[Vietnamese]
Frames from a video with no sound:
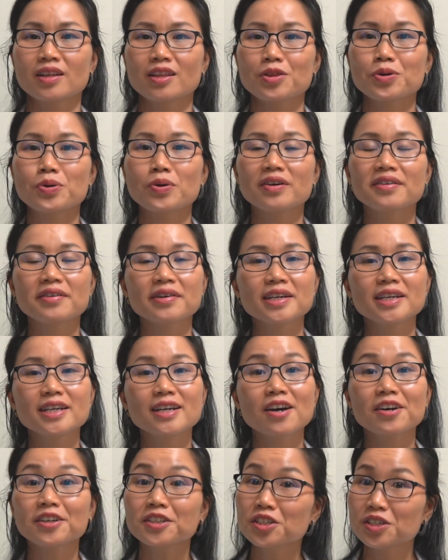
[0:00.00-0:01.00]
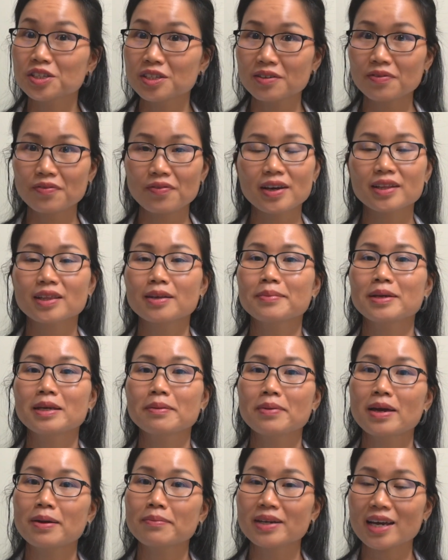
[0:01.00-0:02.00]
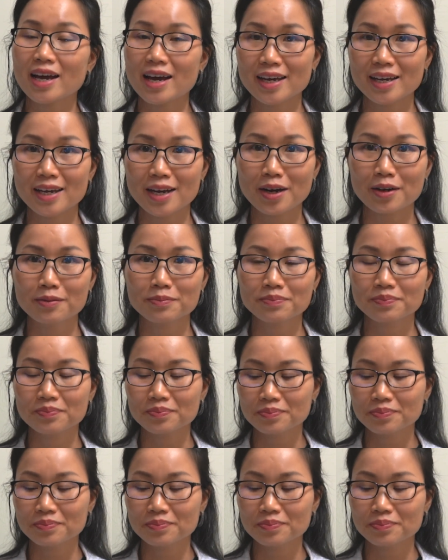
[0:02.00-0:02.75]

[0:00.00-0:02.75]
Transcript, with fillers: Nori có chứa vitamin B12 hay không?